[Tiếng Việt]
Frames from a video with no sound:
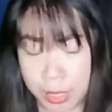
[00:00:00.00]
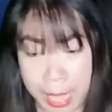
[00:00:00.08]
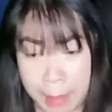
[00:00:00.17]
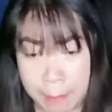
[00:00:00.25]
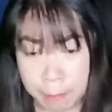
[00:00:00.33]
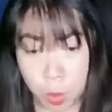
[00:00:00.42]

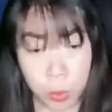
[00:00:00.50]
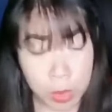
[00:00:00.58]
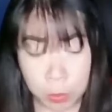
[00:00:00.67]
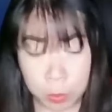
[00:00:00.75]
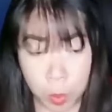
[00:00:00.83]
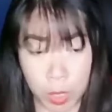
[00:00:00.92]
Em cũng
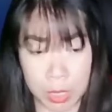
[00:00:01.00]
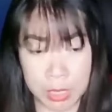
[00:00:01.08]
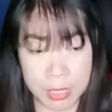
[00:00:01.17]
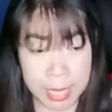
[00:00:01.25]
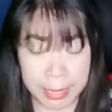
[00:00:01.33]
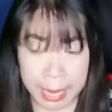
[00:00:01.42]
không muốn
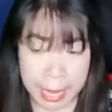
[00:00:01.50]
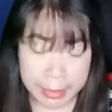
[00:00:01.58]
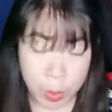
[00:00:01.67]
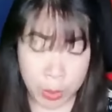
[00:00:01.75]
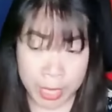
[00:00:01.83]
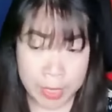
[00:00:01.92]
dành cả
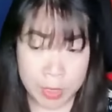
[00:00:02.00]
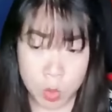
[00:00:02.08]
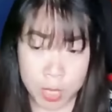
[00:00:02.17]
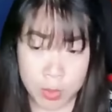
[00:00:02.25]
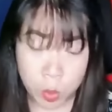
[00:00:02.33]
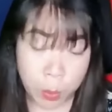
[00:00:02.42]
tuổi thanh
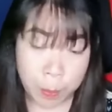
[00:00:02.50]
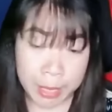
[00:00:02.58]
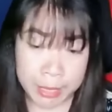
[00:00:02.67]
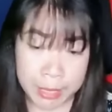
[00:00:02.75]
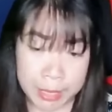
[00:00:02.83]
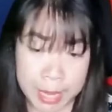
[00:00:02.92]
xuân của
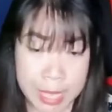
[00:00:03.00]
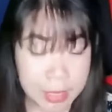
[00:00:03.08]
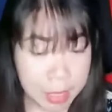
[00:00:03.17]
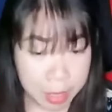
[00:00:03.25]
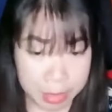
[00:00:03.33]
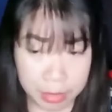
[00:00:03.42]
mình để
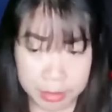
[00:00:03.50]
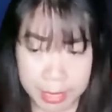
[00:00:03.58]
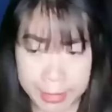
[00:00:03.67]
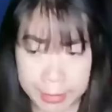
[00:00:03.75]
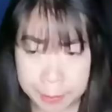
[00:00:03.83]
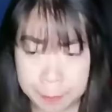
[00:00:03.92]
chờ đợi
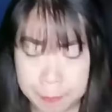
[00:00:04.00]
anh.